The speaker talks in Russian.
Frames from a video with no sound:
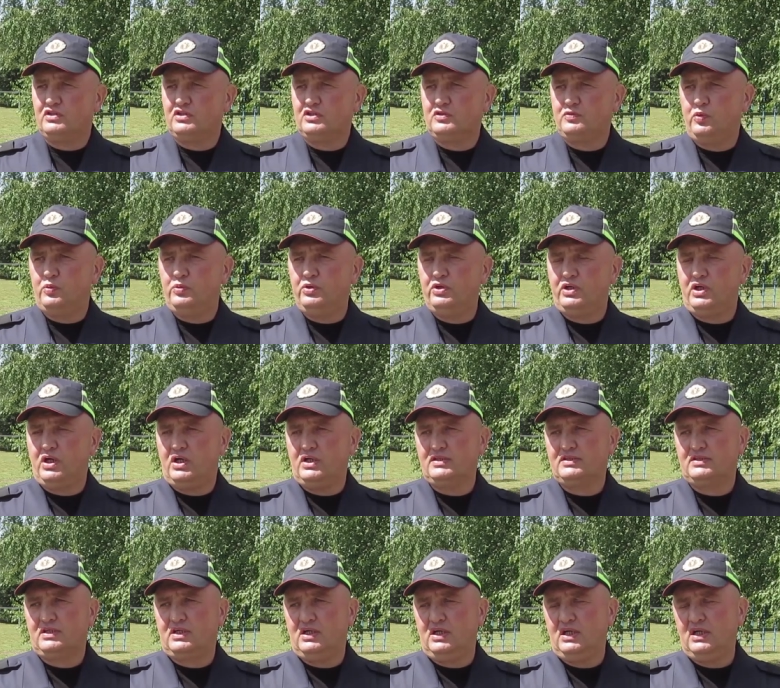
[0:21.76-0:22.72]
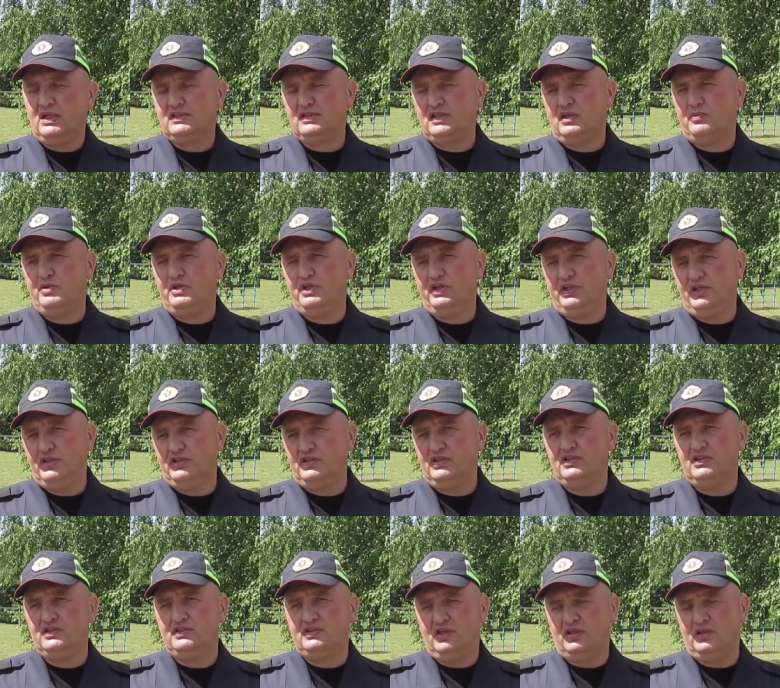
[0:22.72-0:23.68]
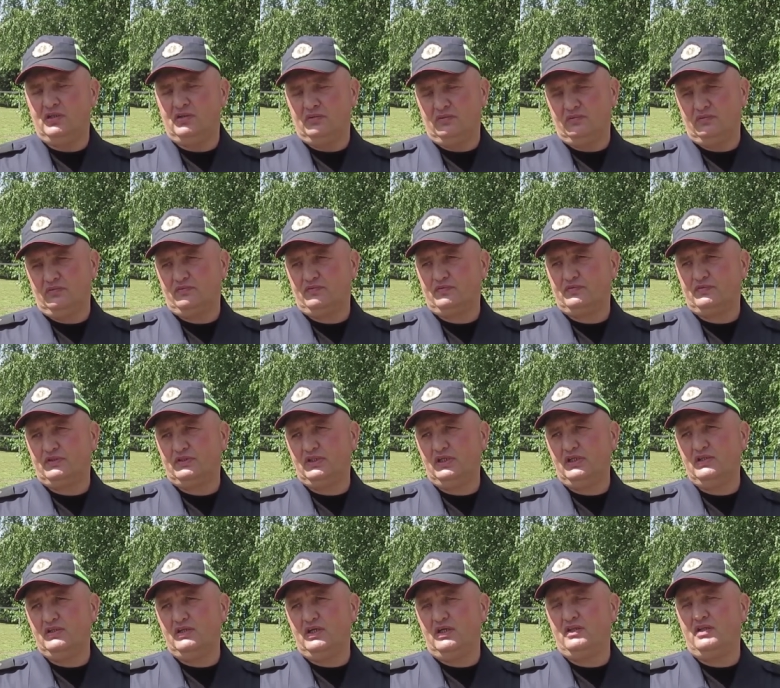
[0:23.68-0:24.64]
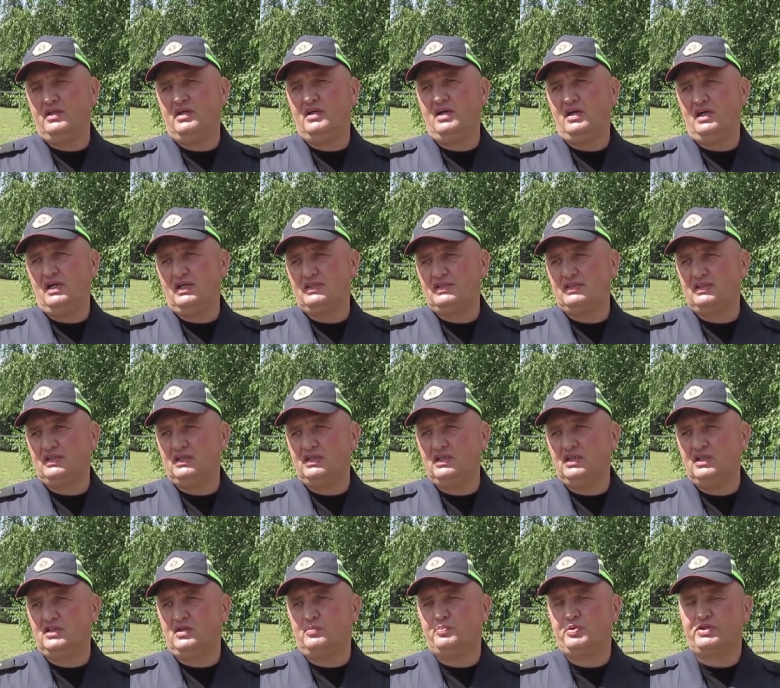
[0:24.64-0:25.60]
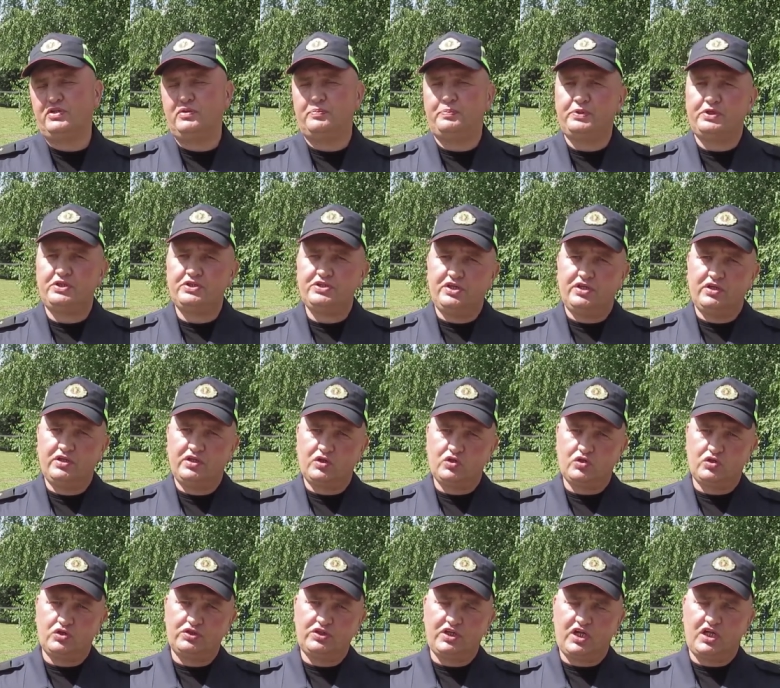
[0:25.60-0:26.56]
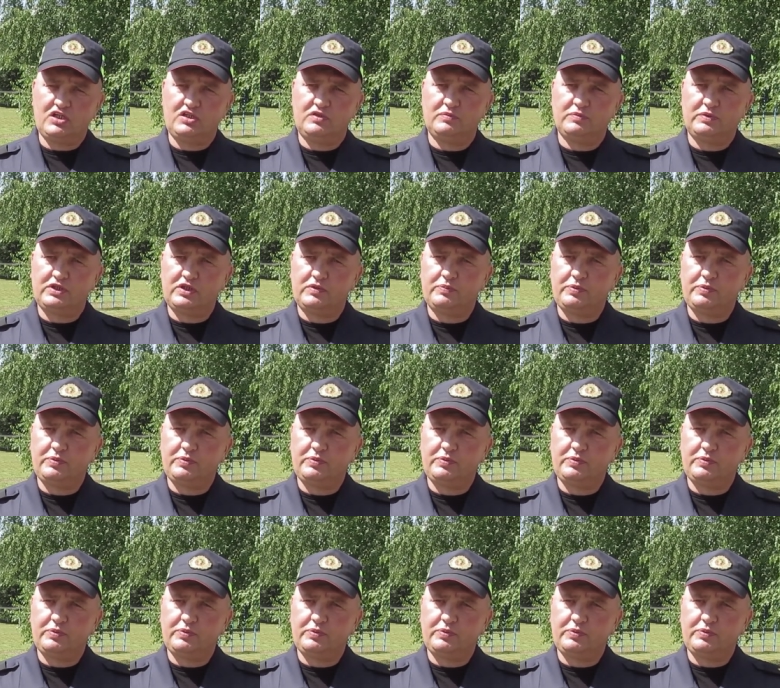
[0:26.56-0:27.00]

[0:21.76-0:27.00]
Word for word: республиканская акция «Берегите детей». Цель данной акции – это предупреждение дорожно-транспортных